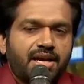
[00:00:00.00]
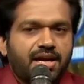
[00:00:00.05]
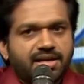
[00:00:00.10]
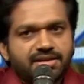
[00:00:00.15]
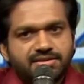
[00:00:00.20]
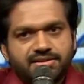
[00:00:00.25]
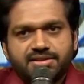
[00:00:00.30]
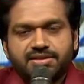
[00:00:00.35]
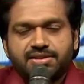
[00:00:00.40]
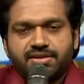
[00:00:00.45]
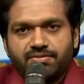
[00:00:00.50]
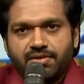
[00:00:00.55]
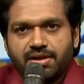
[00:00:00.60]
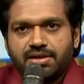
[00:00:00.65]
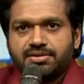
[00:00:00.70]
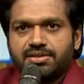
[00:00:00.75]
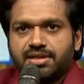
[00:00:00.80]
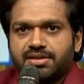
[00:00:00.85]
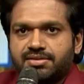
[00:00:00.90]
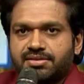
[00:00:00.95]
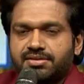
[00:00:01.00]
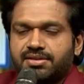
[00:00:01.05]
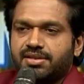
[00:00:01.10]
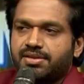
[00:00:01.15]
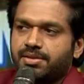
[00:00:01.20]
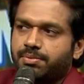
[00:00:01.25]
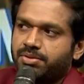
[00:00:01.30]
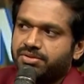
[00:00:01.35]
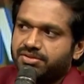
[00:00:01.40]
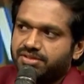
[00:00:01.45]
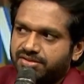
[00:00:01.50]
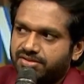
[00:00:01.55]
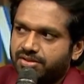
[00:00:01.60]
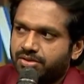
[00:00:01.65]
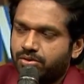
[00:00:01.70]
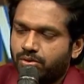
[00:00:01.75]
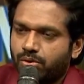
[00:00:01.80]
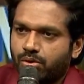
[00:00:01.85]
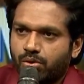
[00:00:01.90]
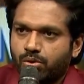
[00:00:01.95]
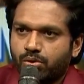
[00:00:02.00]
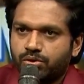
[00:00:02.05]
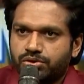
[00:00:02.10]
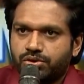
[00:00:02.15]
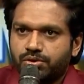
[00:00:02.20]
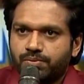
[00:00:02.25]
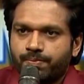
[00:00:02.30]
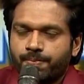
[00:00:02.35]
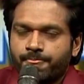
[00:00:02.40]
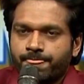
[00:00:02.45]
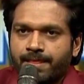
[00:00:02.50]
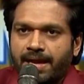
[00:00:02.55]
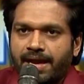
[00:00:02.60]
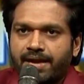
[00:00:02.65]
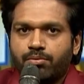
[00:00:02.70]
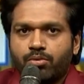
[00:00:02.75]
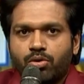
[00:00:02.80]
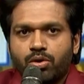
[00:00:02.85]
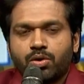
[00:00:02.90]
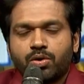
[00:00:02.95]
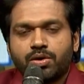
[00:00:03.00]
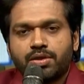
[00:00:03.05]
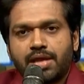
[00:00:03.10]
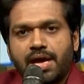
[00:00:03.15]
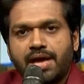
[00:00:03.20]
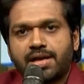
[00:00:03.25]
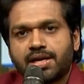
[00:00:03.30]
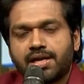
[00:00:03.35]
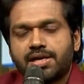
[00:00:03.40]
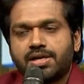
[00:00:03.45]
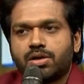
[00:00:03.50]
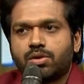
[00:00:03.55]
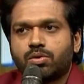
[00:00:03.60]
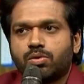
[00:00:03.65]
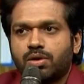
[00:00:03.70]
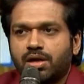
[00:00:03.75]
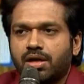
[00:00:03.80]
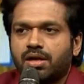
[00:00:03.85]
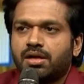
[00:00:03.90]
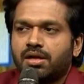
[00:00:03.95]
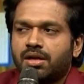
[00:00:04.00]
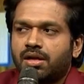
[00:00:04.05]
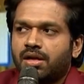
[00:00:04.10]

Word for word: అలాగే సీజన్ వన్ సక్సెస్ అయింది ఇప్పుడు సీజన్ టూలోకి వచ్చాం అండ్ మోర్ ఓవర్ దానికంటే కూడా